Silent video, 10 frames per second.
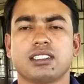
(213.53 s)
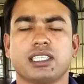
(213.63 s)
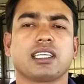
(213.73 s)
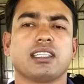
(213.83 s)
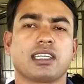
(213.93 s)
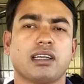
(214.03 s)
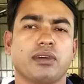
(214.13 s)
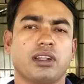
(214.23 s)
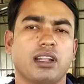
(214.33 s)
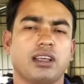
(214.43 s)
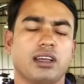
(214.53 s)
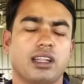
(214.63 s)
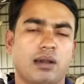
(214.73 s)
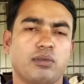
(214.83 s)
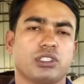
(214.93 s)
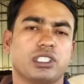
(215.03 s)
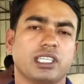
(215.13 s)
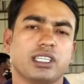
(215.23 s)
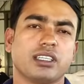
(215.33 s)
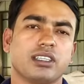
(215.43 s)
সেখান থেকে আমার লাভ হচ্ছে
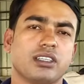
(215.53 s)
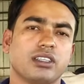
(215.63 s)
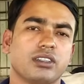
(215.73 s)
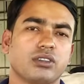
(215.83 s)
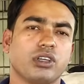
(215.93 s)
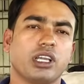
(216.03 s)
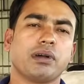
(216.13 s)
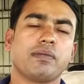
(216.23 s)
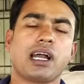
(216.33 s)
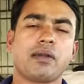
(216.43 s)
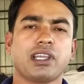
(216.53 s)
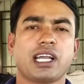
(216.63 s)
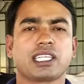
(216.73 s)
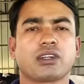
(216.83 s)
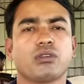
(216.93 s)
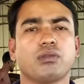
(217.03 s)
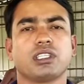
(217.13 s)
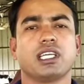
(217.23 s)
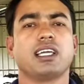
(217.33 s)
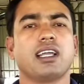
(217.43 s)
তো এভাবে আমি আশা করব
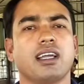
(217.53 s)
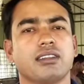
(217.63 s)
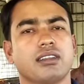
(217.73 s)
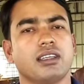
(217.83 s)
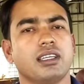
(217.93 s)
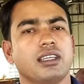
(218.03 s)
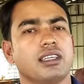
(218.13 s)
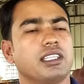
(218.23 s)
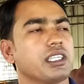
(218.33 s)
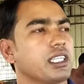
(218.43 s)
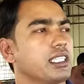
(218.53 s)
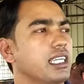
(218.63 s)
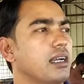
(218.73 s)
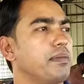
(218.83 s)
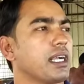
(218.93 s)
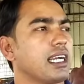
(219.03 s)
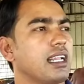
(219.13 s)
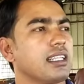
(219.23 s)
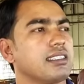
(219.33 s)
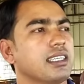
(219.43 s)
যে দেশের যারা
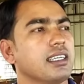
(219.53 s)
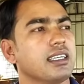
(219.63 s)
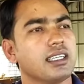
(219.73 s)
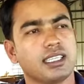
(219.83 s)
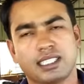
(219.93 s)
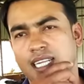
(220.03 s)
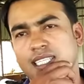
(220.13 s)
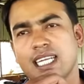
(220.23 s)
বেকার আছে যারা